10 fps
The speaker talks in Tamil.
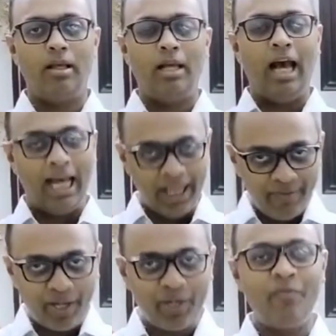
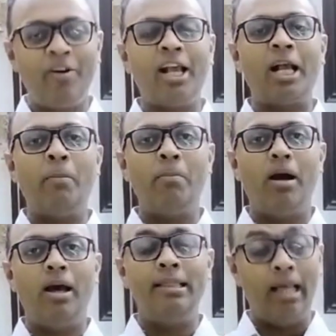அனைவருக்கும் வணக்கம்
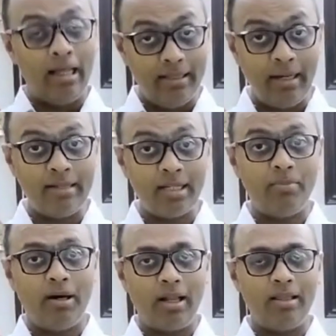நான் நிரஞ்சன்
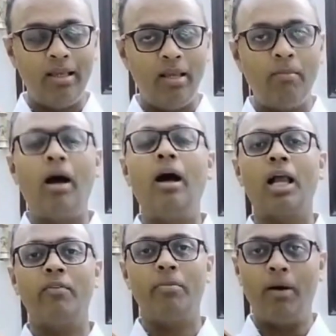பாரதி
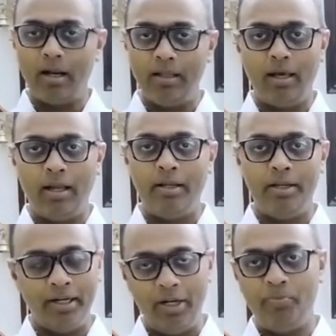மகாகவி பாரதியாரின்
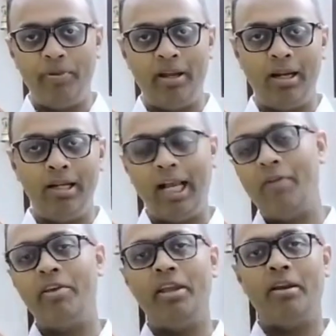எழு பேரன்
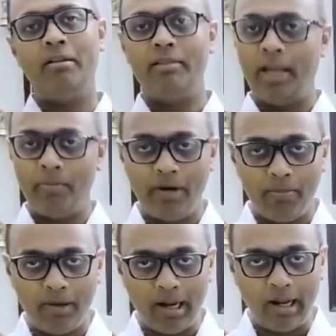கவிஞன் திரைப்பட
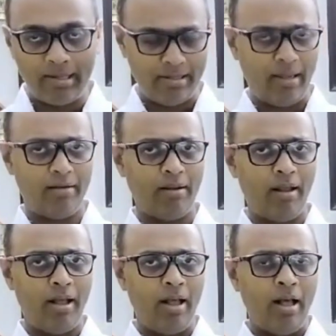பாடலாசிரியர்
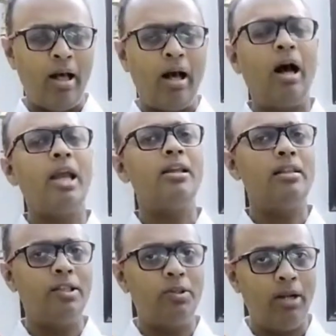
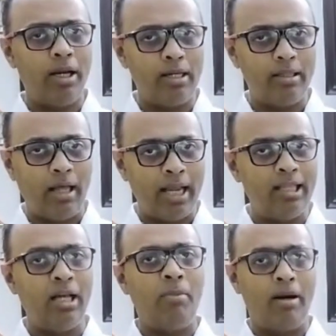ஆயிரத்தி தொள்ளாயிரத்தி
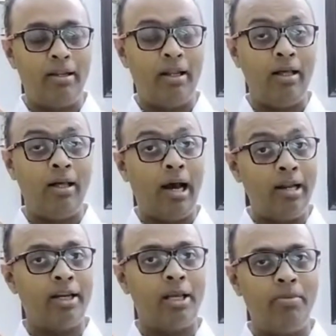ஐந்தாம் ஆண்டுல
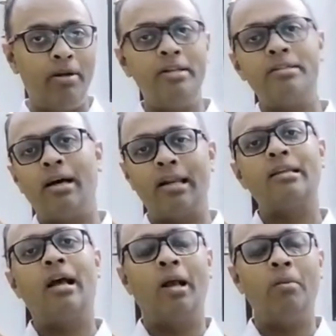அன்றைய பிரிட்டிஷ்
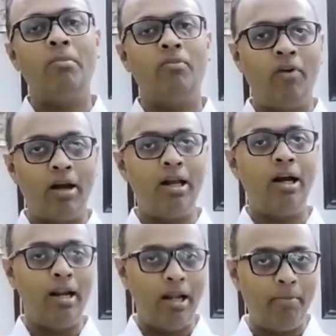அரசாங்கம்
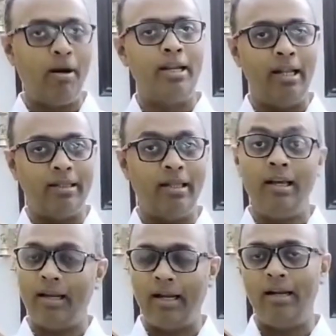வங்காள மாநிலத்தை
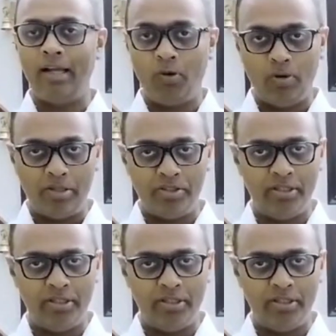ரெண்டா உடைச்சது